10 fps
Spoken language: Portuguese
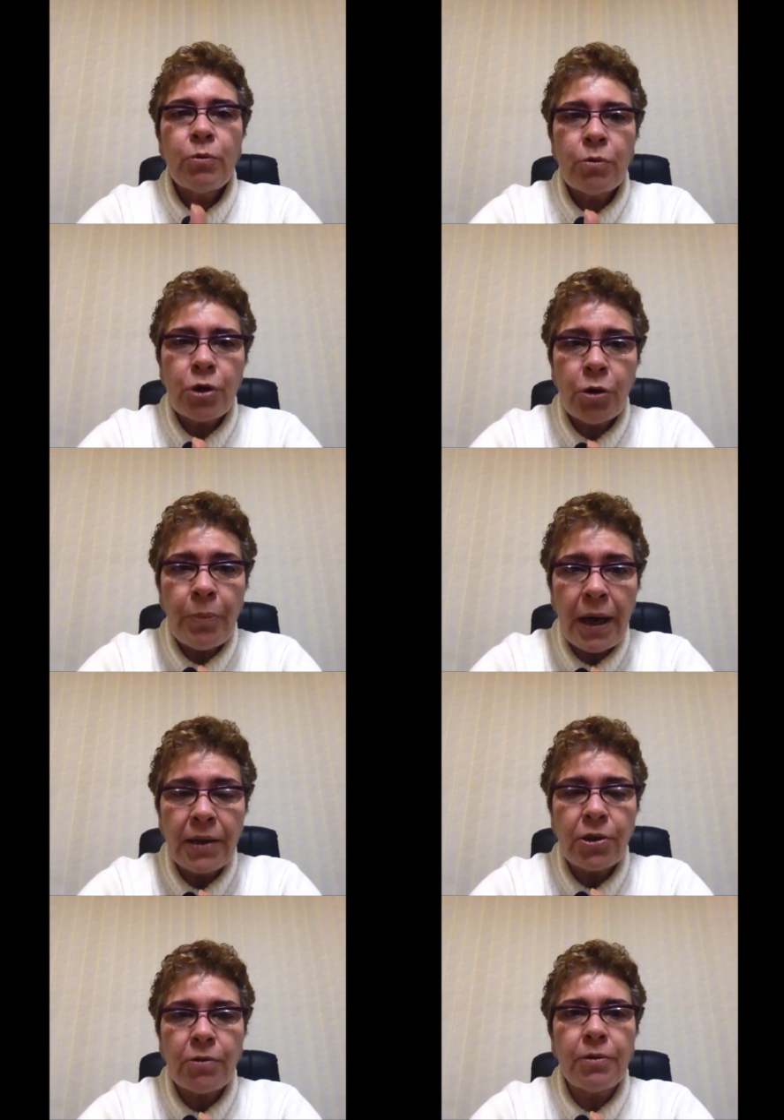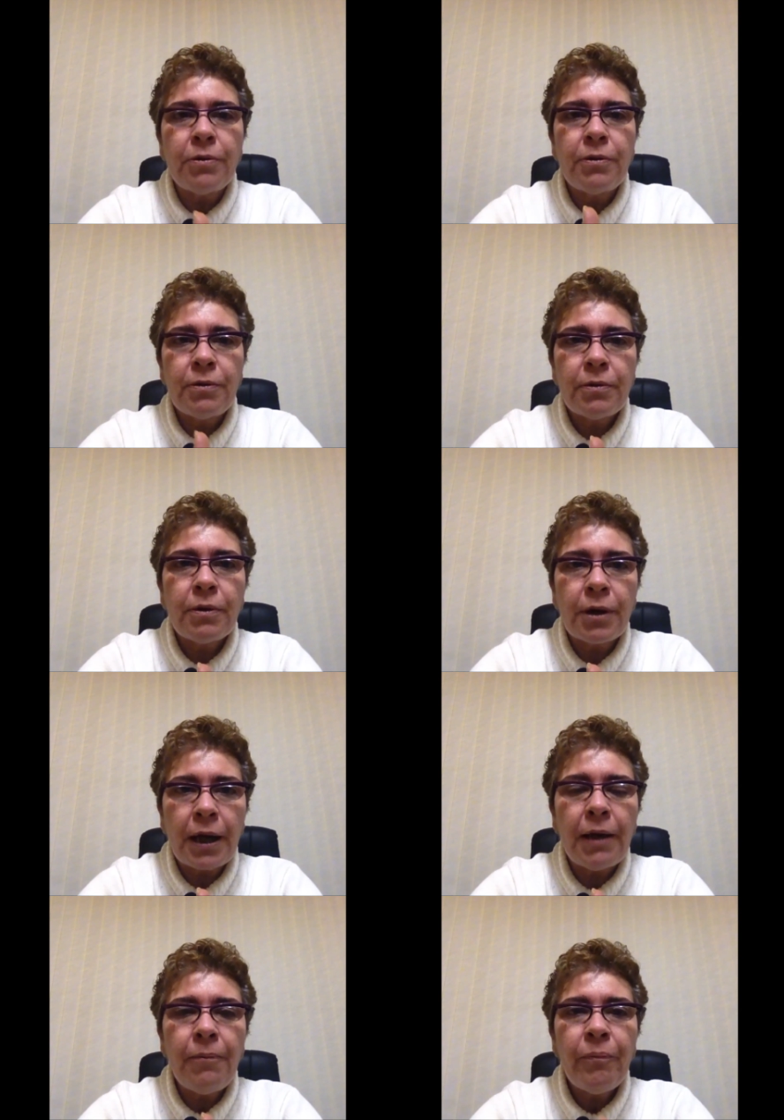do seu médico,
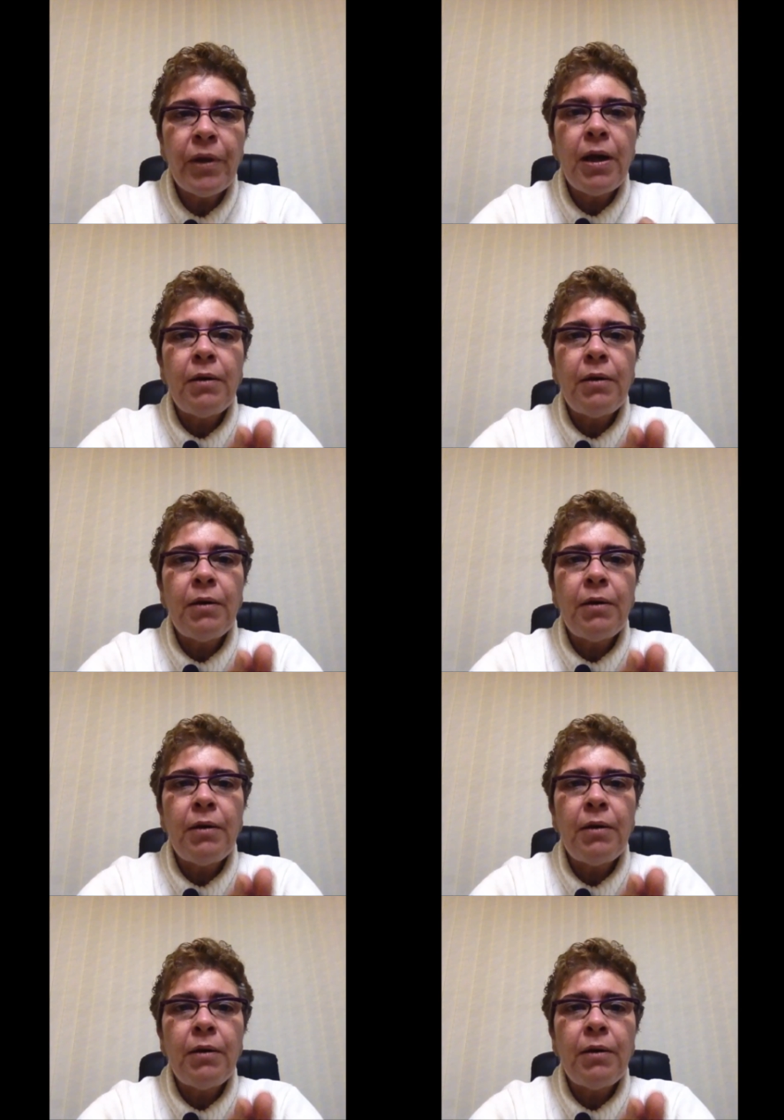ok?